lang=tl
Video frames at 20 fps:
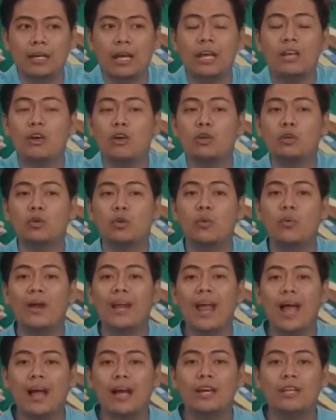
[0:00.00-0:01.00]
Ngayon, kung
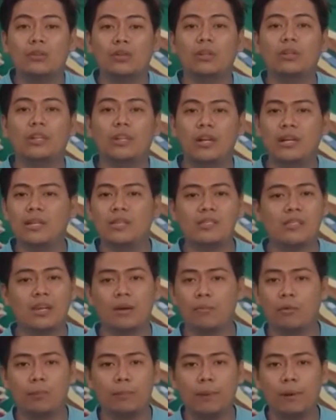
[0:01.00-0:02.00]
wala ka nito at
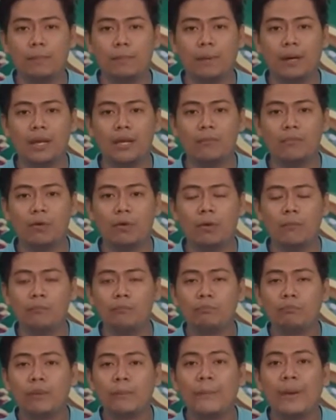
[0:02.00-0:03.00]
dinidesire mo, pag-pray mo.
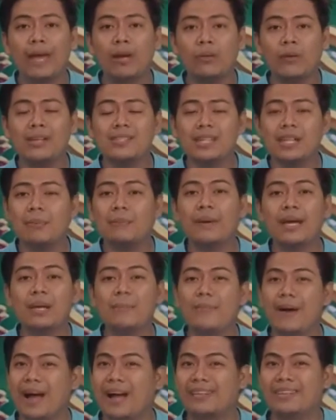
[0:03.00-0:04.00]
Pero kasi
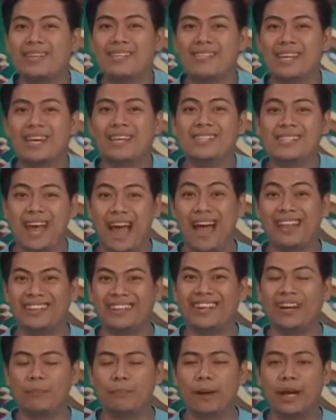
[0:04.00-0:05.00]
iba-iba ang design sa atin
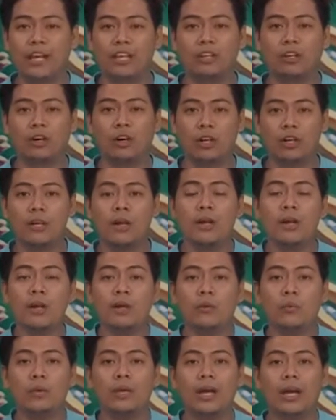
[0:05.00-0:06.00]
yes. ng Panginoon.
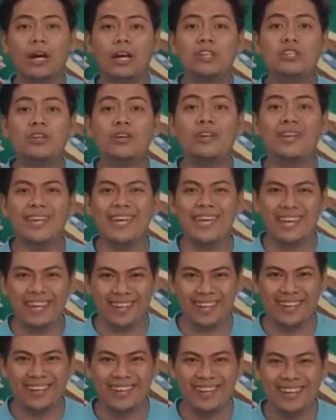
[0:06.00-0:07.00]
We are
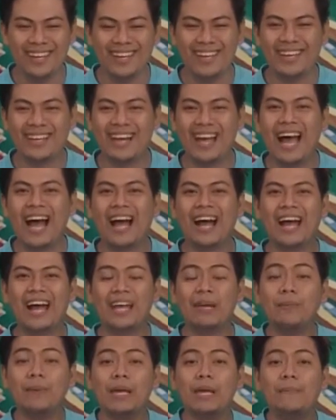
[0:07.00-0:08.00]
unique Ika nga,
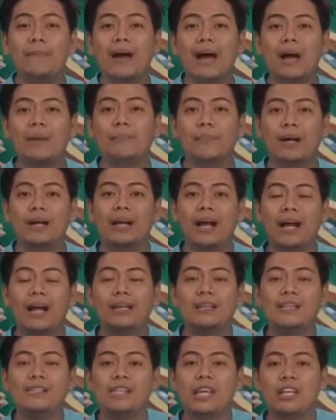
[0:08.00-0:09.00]
iba-iba ang
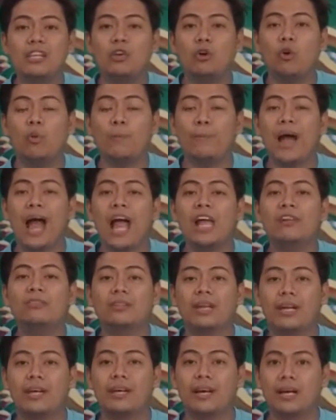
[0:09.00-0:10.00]
pagkakadesenyo kung paano
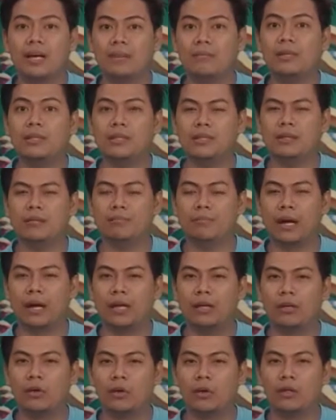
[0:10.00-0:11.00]
tayo gagamitin ng
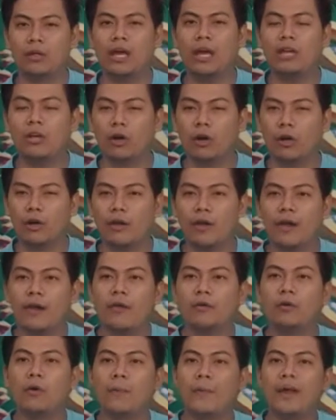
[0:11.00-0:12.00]
Panginoon. Ngayon,
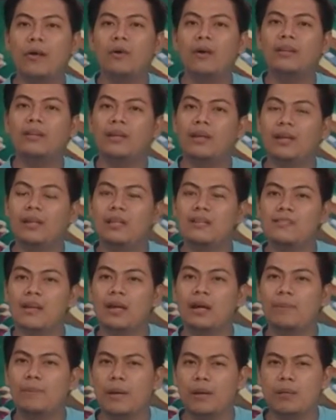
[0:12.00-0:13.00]
kung meron kang
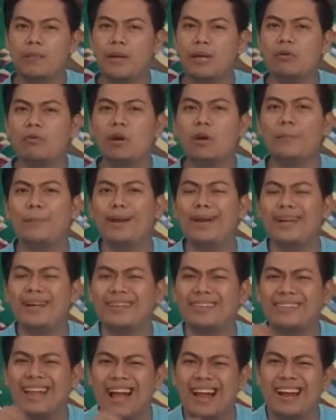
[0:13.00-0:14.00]
dine-desire, pero meron ka palang
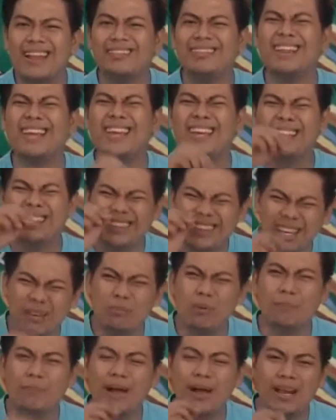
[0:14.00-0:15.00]
talent na hindi
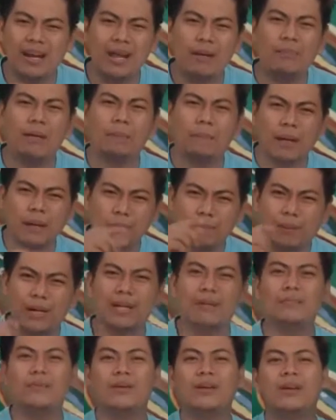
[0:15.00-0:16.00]
mo pa alam,
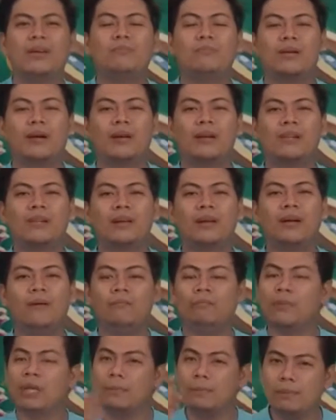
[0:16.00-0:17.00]
ipag-pray mo yan, brother.
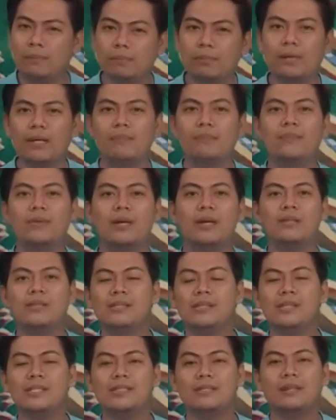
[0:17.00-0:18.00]
Ipag-pray mo yan,
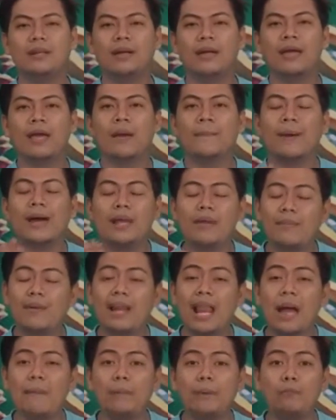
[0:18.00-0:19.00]
sister, para
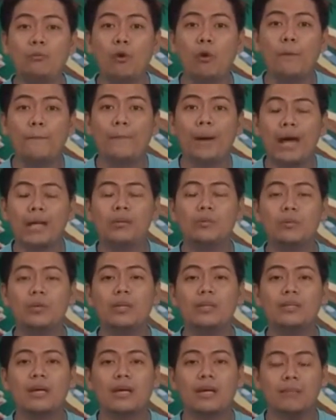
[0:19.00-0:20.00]
malaman mo kung paano mo
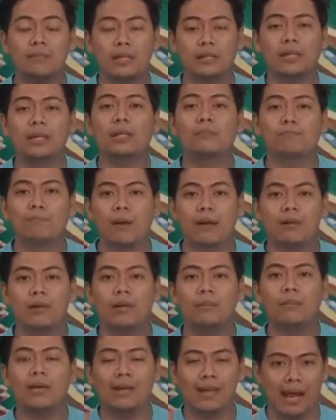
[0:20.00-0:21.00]
yan gagamitin at paano
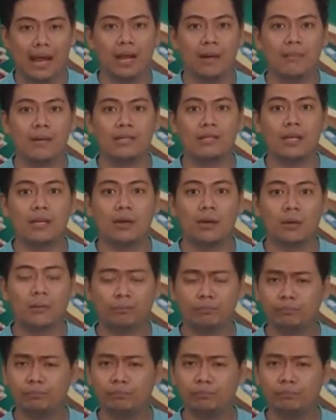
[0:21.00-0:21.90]
yan mailalabas sa'yo.